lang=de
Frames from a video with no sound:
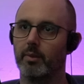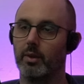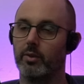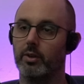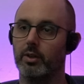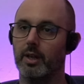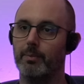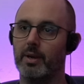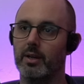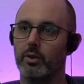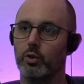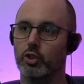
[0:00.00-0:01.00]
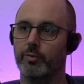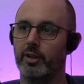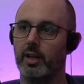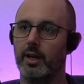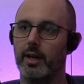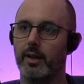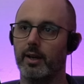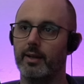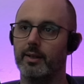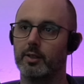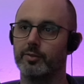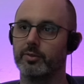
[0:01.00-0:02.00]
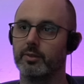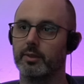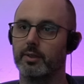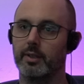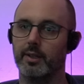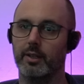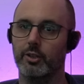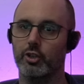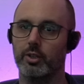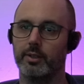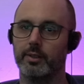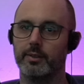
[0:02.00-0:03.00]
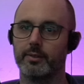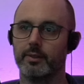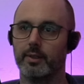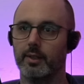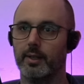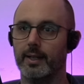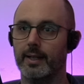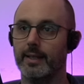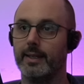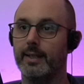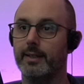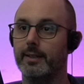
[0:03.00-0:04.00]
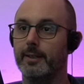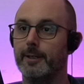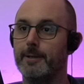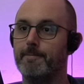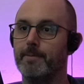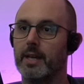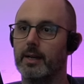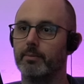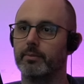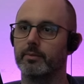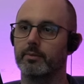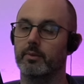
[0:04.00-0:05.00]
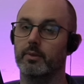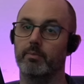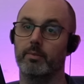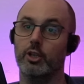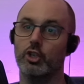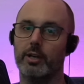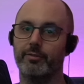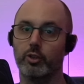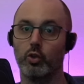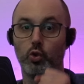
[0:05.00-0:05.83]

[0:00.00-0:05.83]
So, kann Mario schon von alleine reinlaufen? Ich denke schon, ne? Ähm, ja. Geschafft.